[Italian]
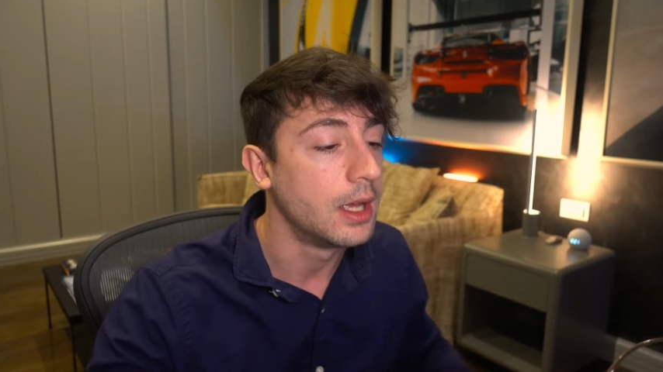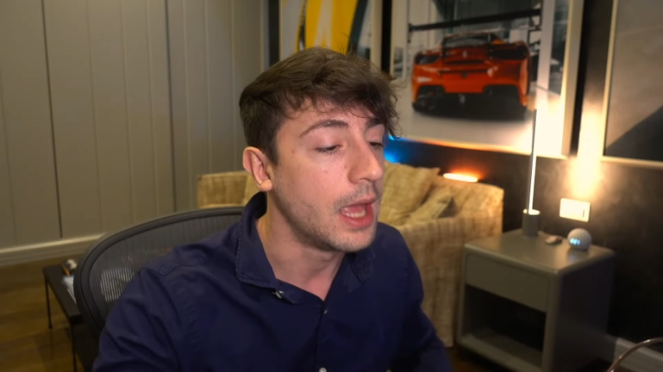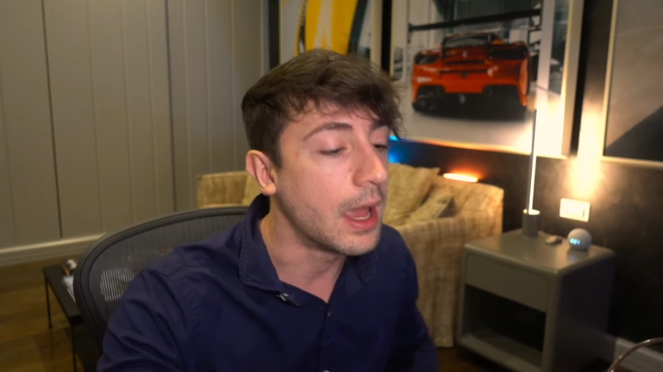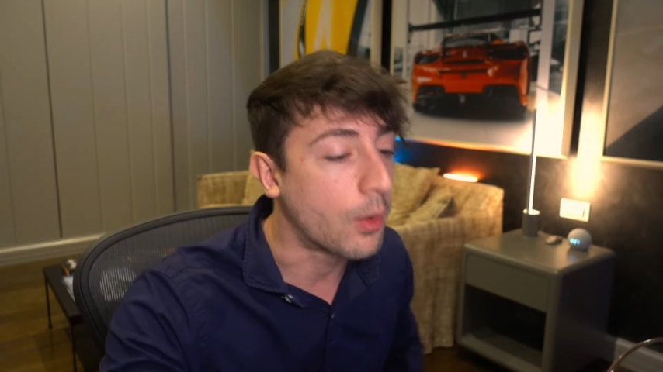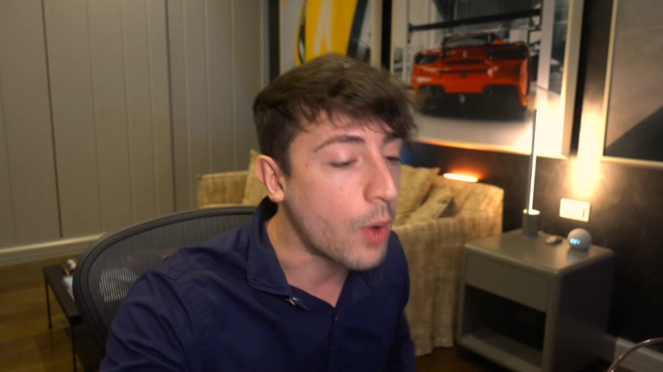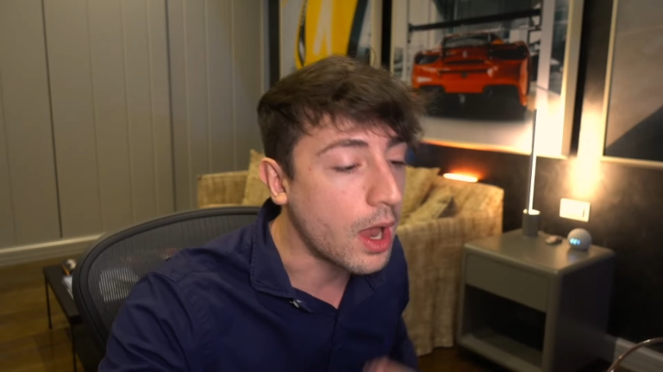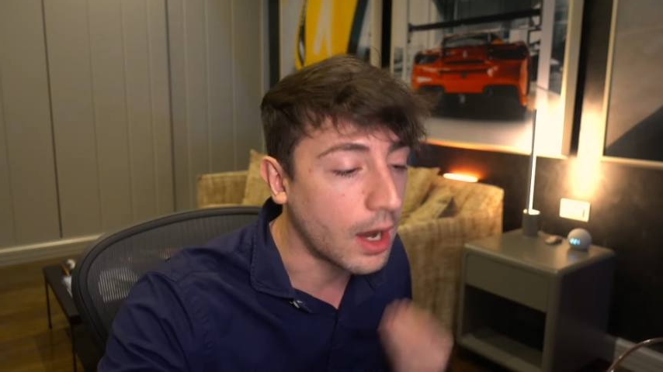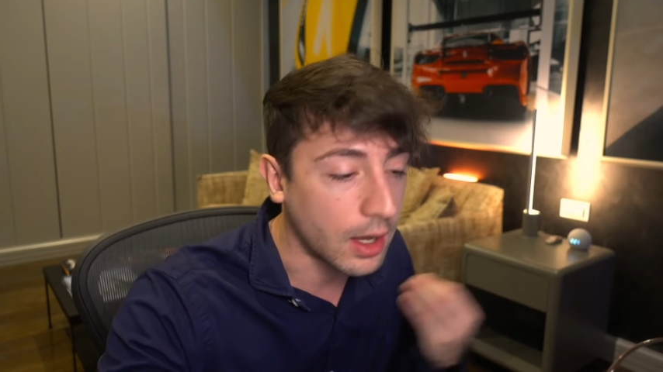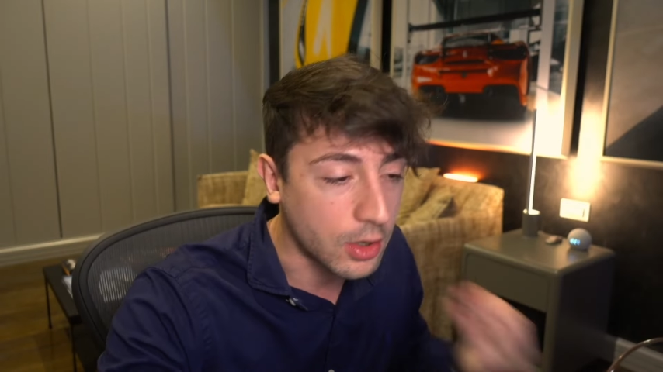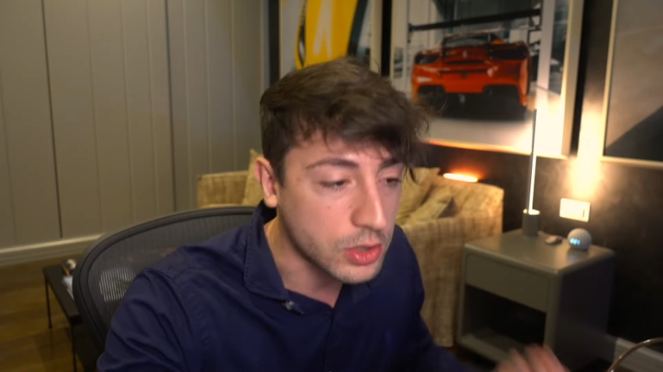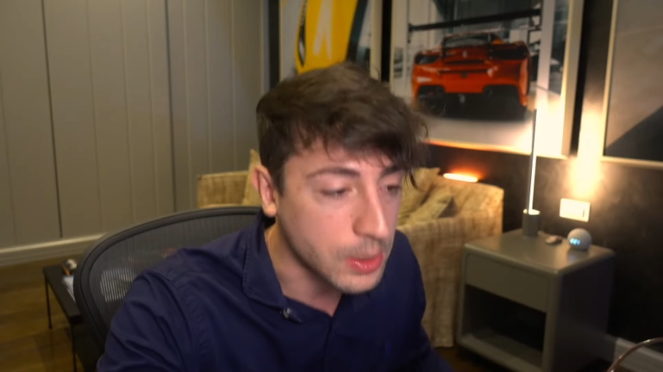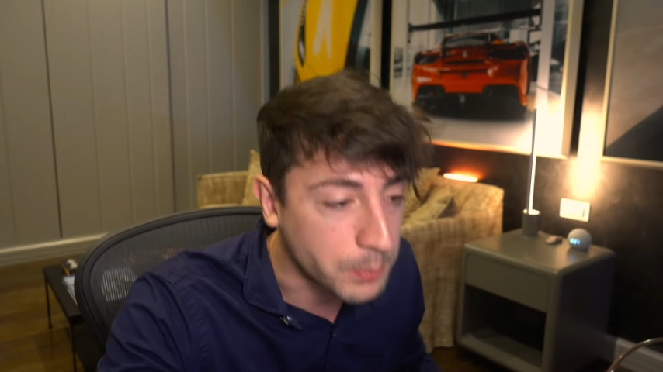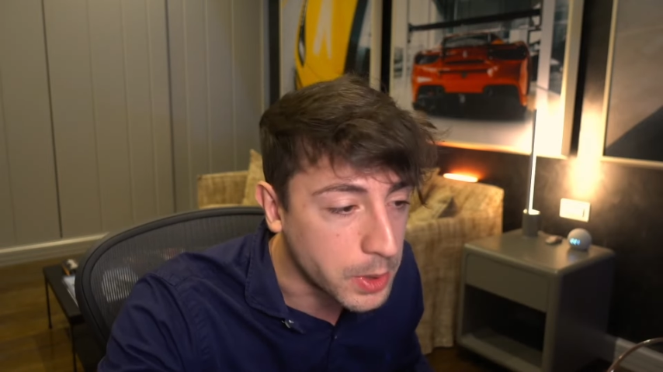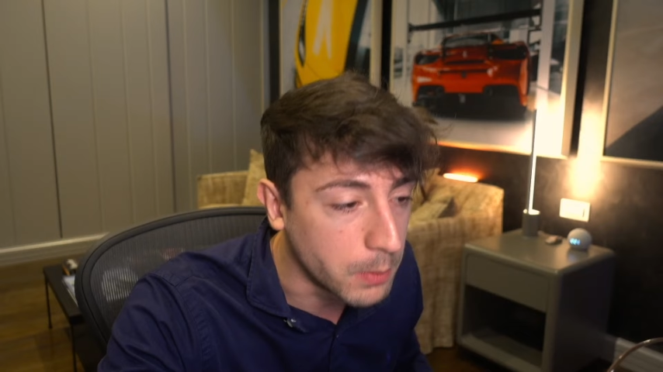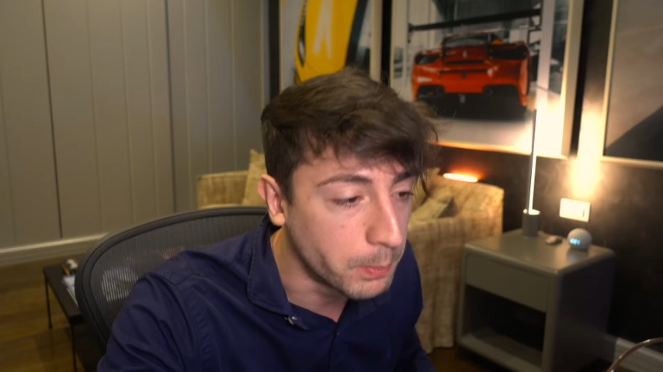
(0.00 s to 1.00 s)
E quella è la
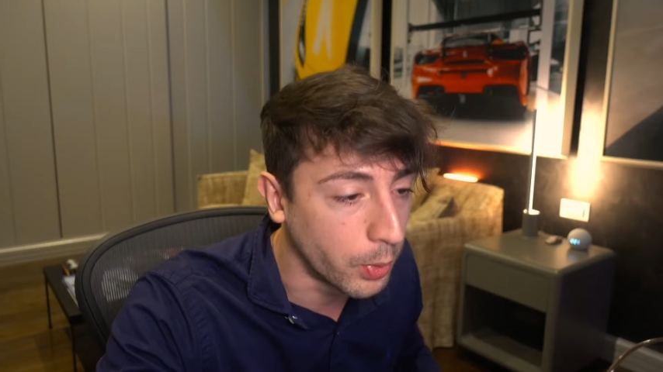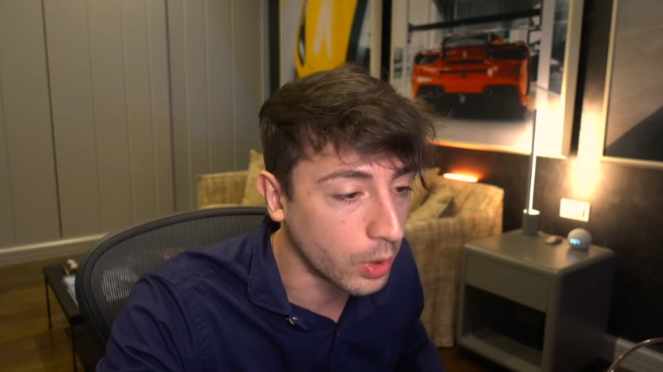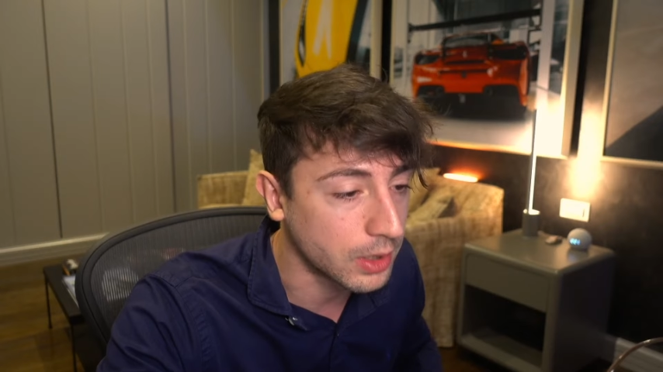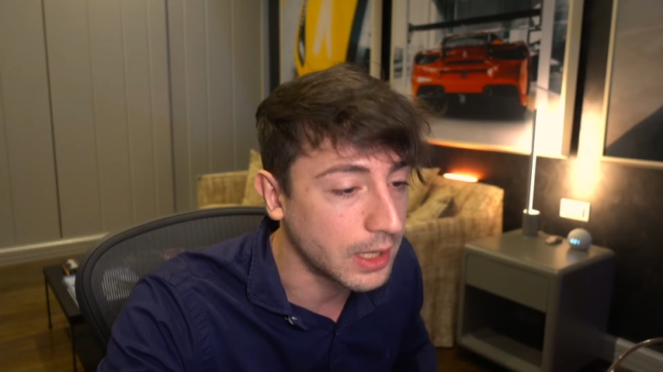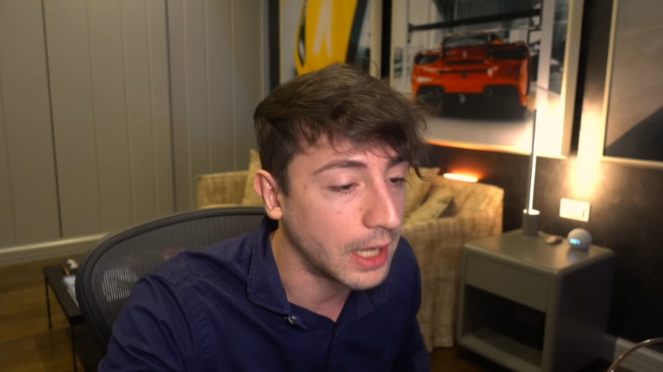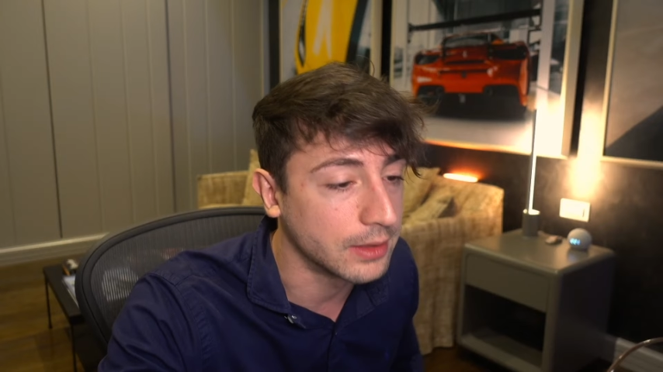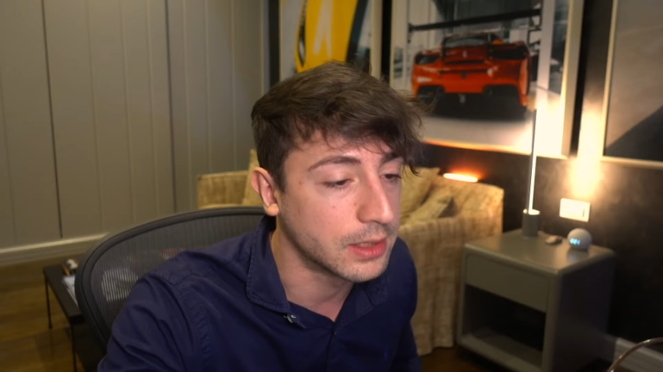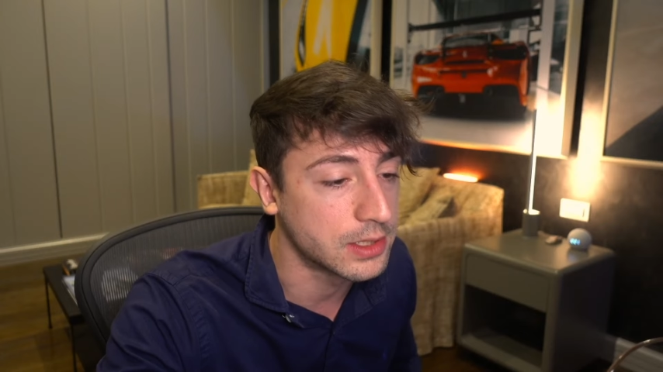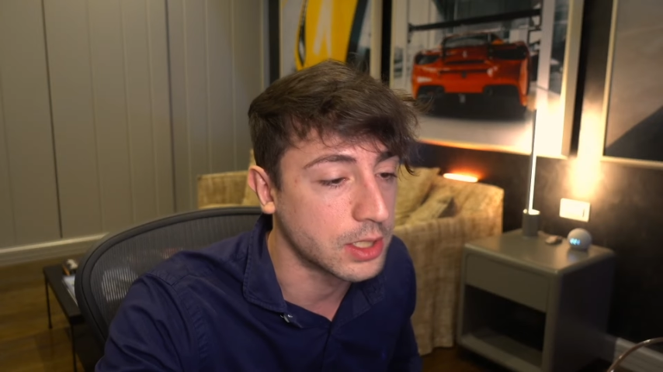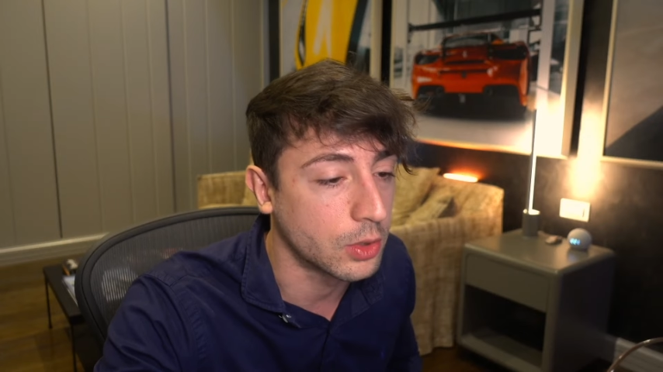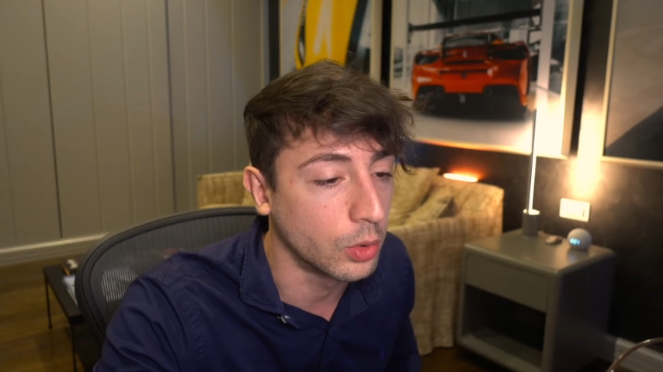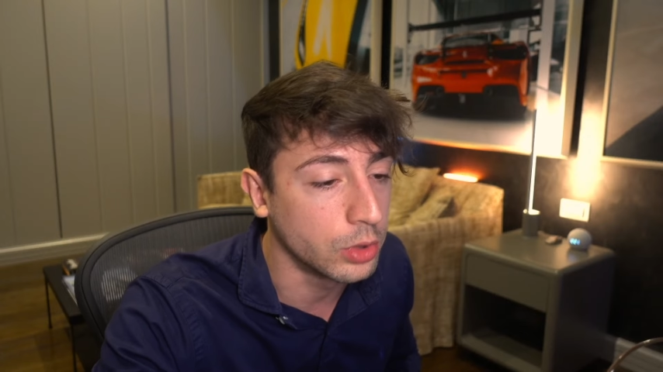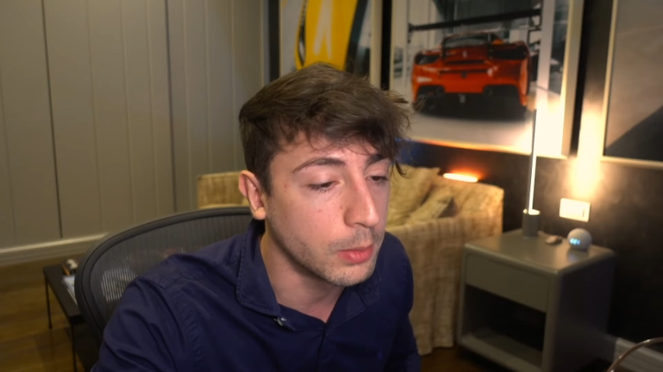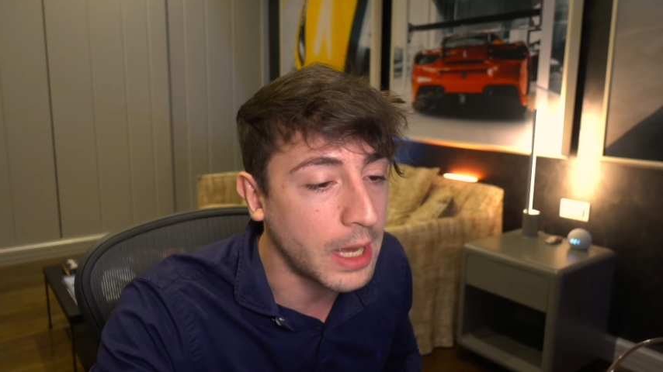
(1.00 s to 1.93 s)
cosa più importante secondo